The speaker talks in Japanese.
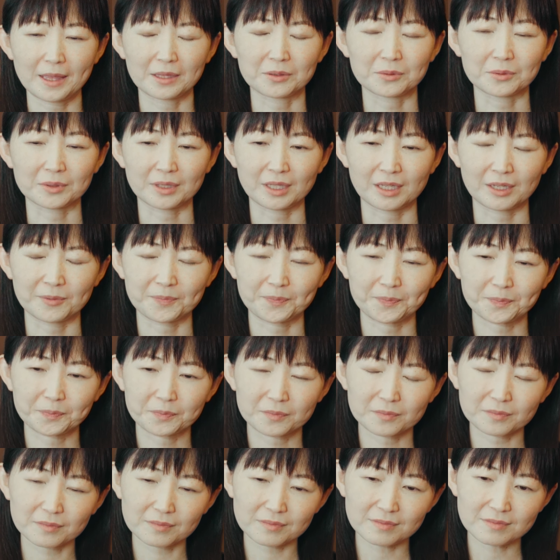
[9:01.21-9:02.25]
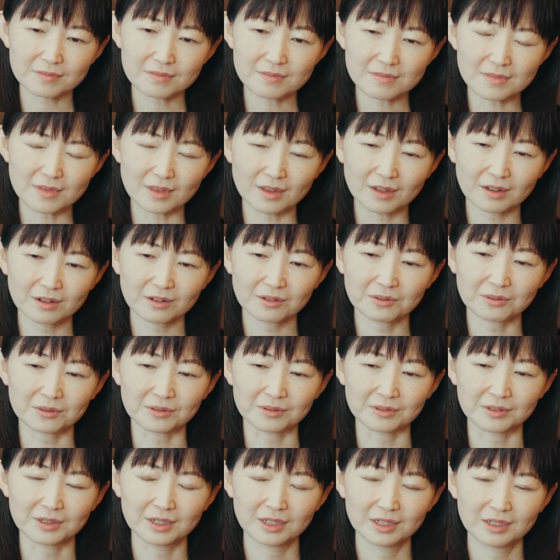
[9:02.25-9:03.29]
なので
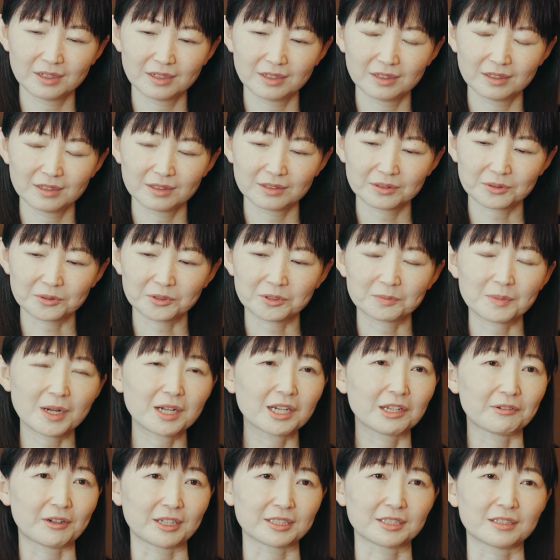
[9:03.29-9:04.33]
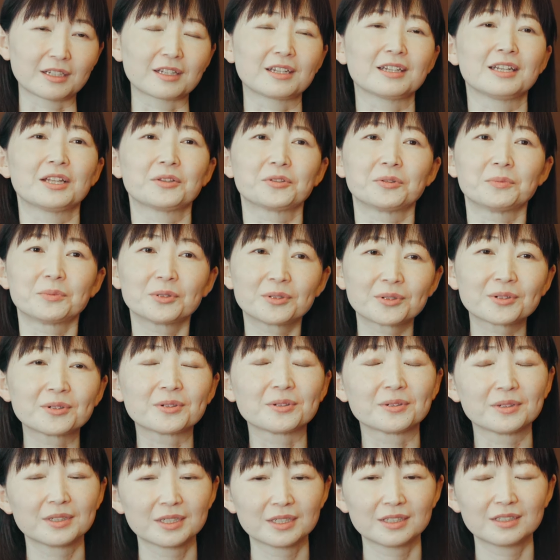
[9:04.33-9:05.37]
こう遠回りはしたけれど
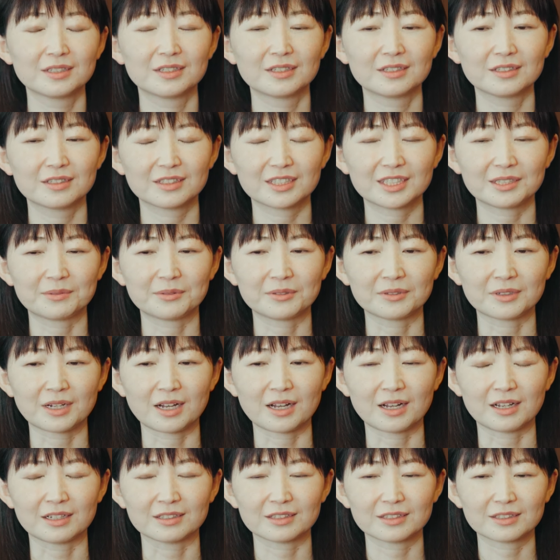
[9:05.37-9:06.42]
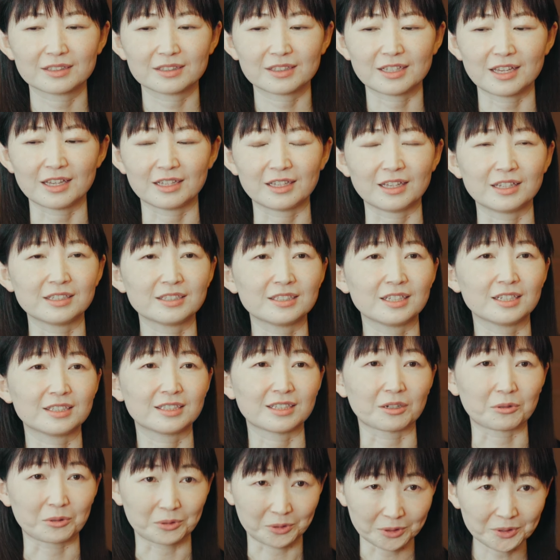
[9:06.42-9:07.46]
も自分が経験してき
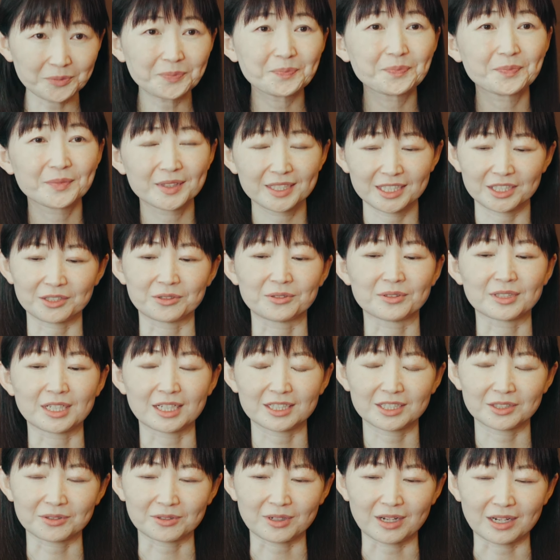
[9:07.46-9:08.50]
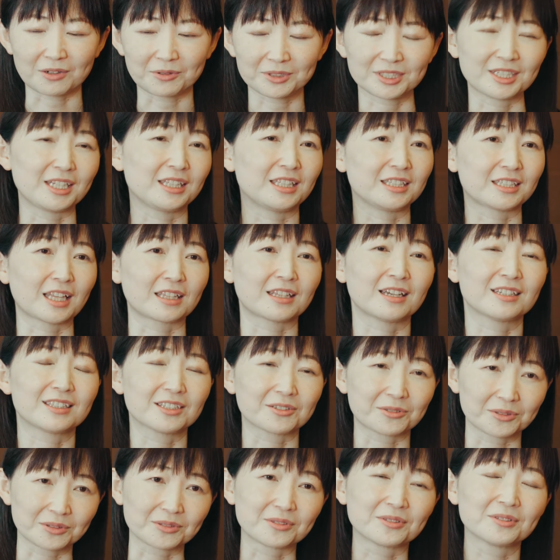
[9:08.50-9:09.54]
たこといろんな人から教えていただい
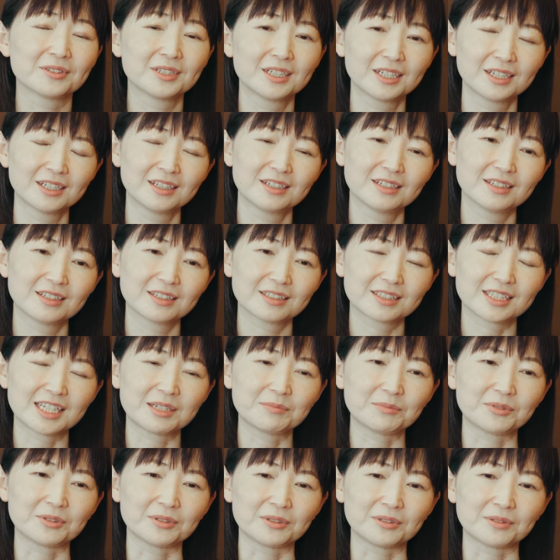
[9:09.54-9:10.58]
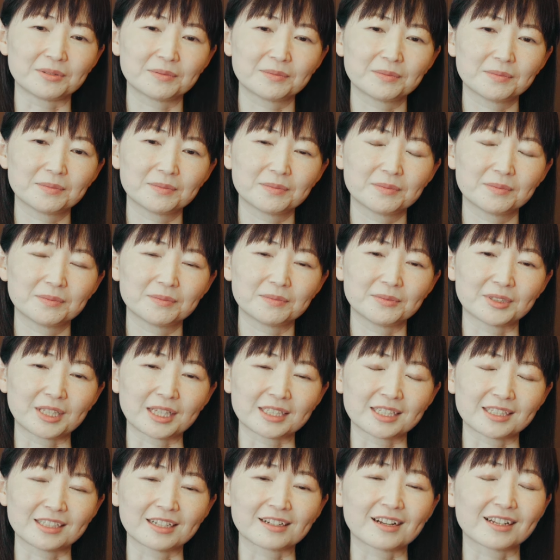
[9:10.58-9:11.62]
たこと全部無
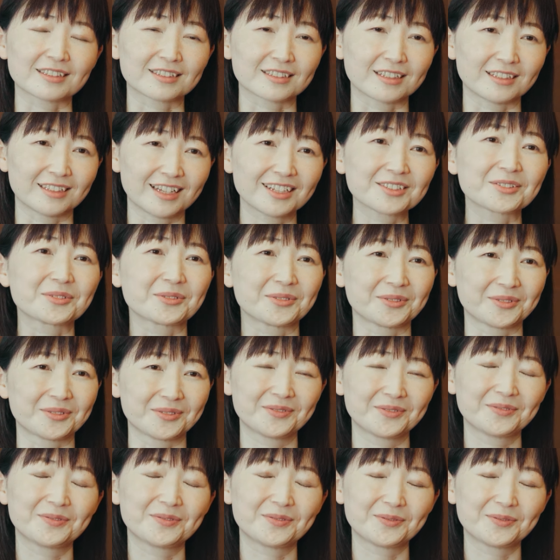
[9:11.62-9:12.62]
駄じゃなかったなと